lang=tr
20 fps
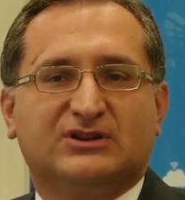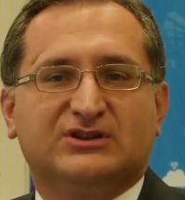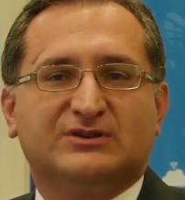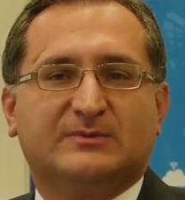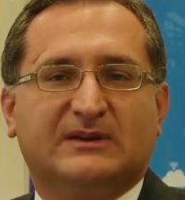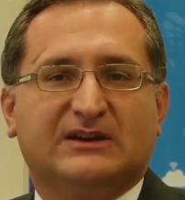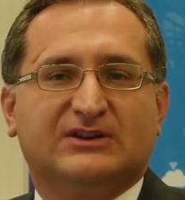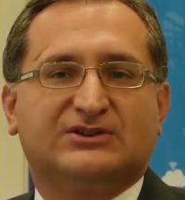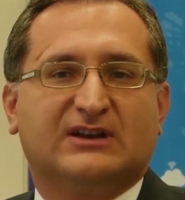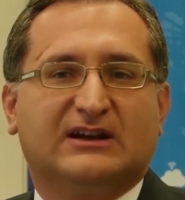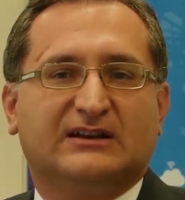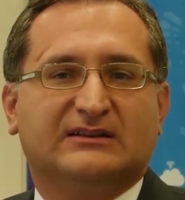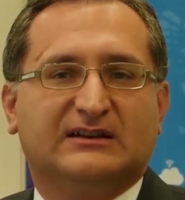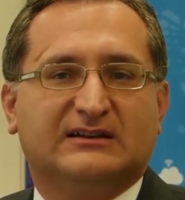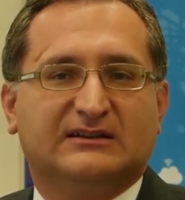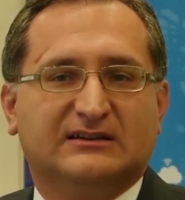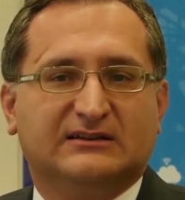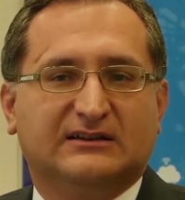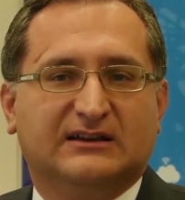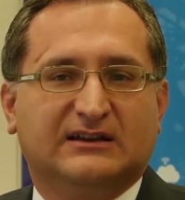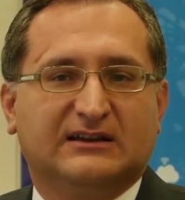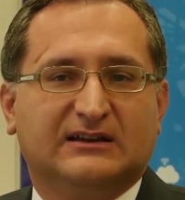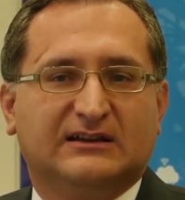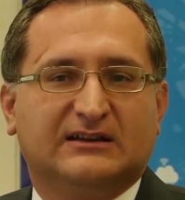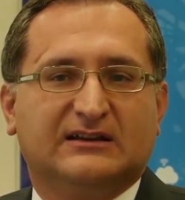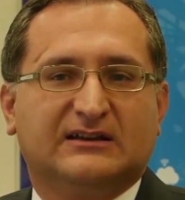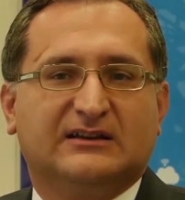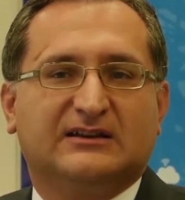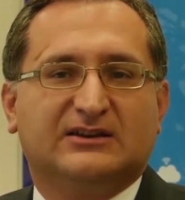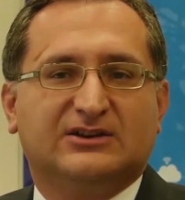süreç bileşenlerinin
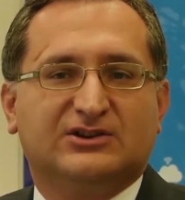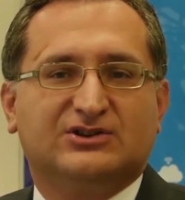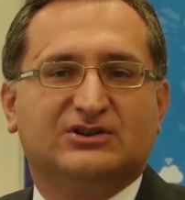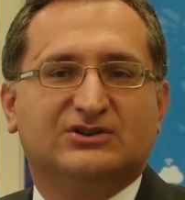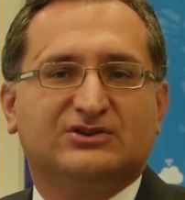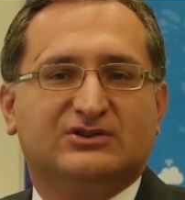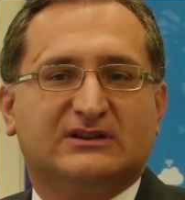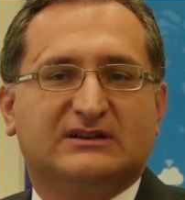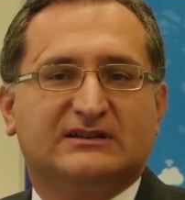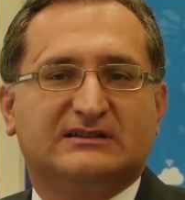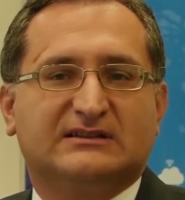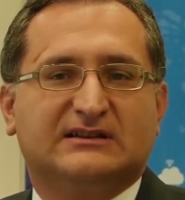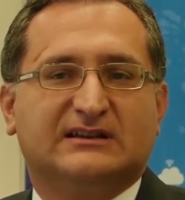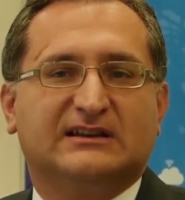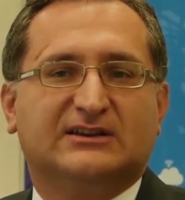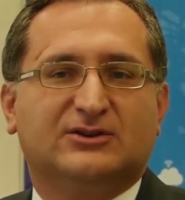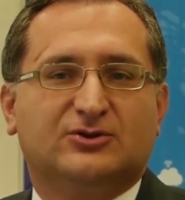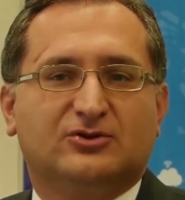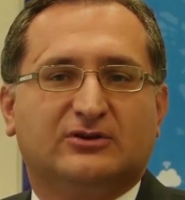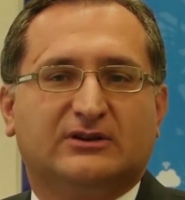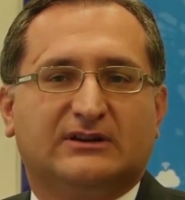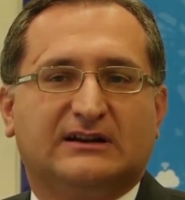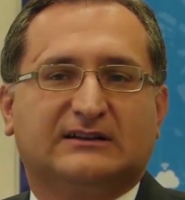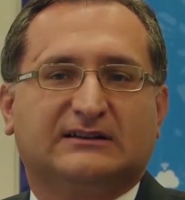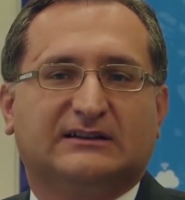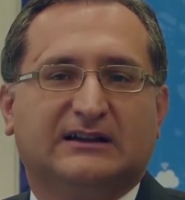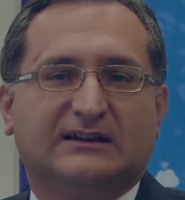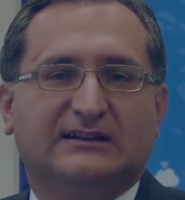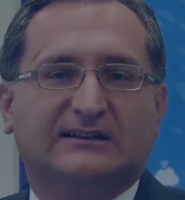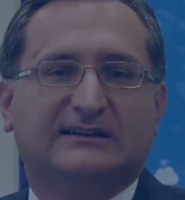de işin içerisine etkin
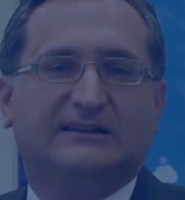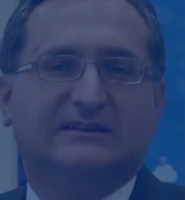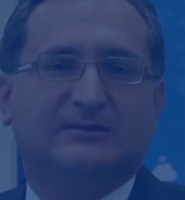olarak